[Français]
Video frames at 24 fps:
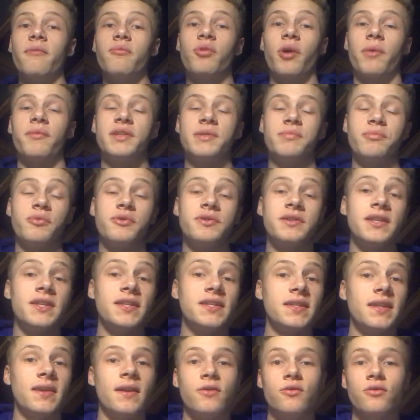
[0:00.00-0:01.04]
pour un petit peu
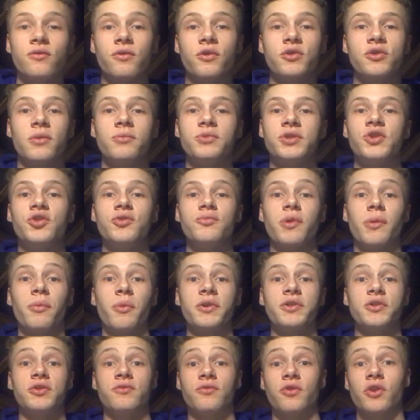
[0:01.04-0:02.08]
déceler les nouveaux objets du
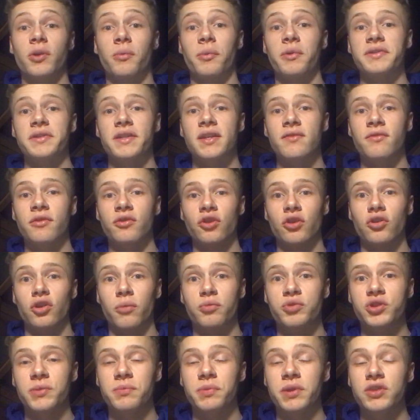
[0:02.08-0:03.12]
moment, si tu veux commencer à les vendre en
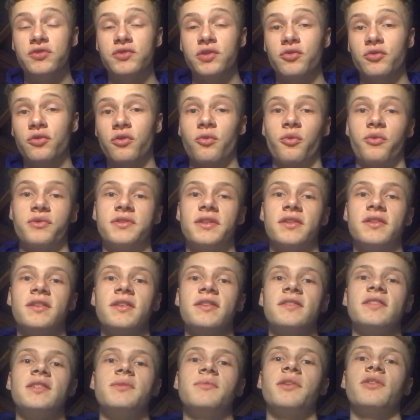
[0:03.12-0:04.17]
dropshipping, je vais te
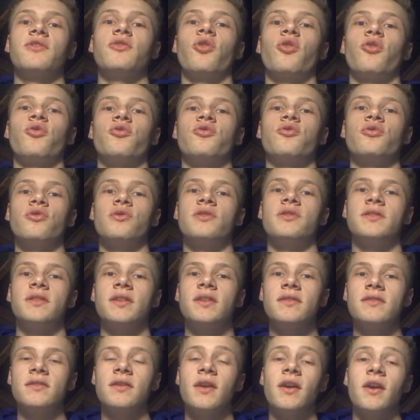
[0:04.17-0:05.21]
conseiller ici maintenant de
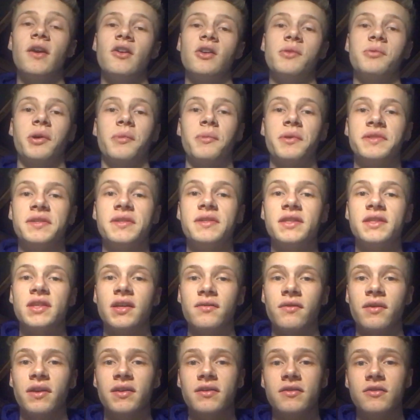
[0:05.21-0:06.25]
sites. Le premier site,
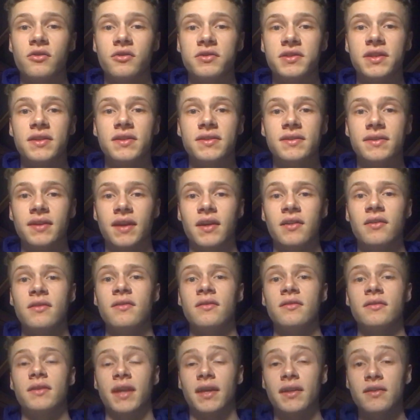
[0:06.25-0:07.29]
ça va être le site
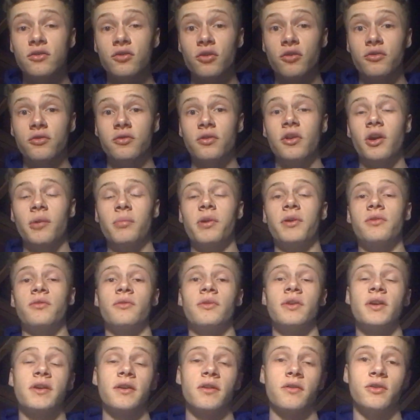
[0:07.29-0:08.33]
Trend Hunter,
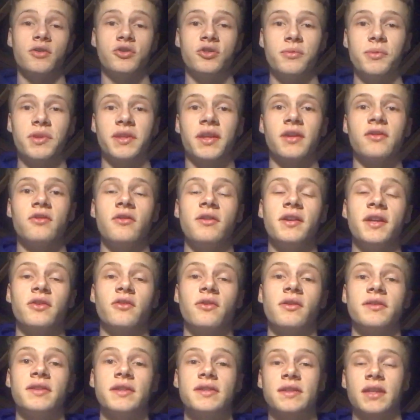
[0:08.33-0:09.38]
pardon, que je te mettrai le lien
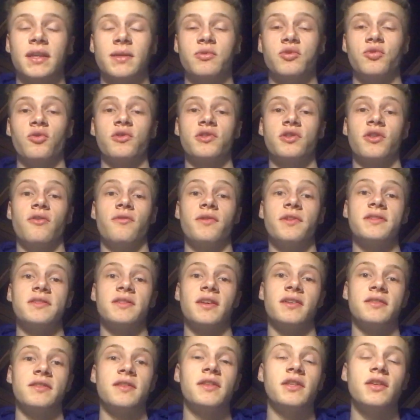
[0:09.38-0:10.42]
dans la description. Et ça, en fait,
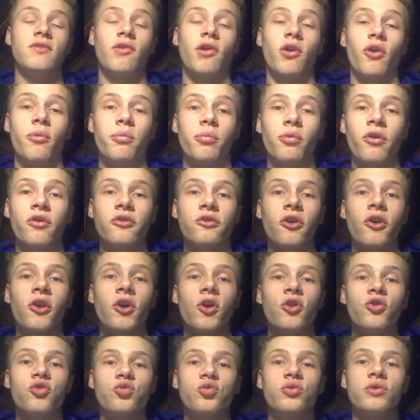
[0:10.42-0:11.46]
c'est un site qui va reprendre
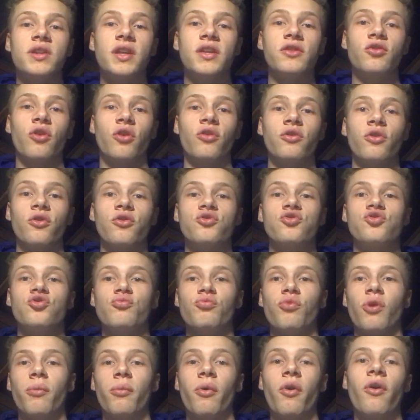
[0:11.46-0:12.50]
toutes les tendances
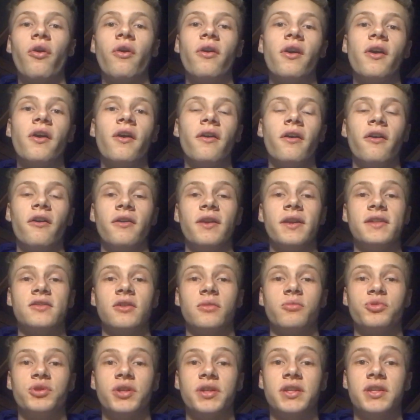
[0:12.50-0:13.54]
du moment, euh, les
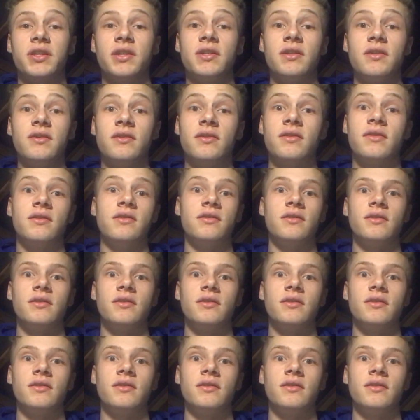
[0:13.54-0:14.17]
objets qui,